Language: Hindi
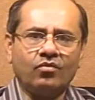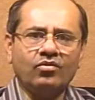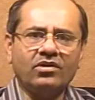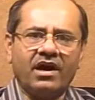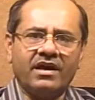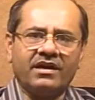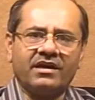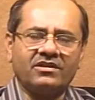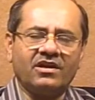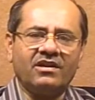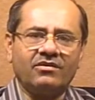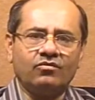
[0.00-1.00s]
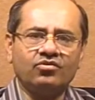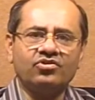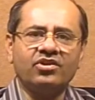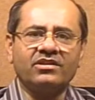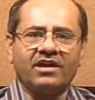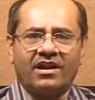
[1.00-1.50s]
उनका एक कथन
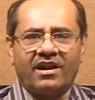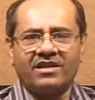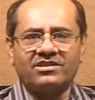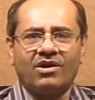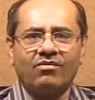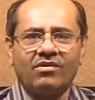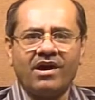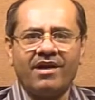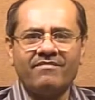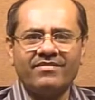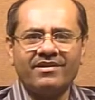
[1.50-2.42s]
उद्धृत करना चाहूँगा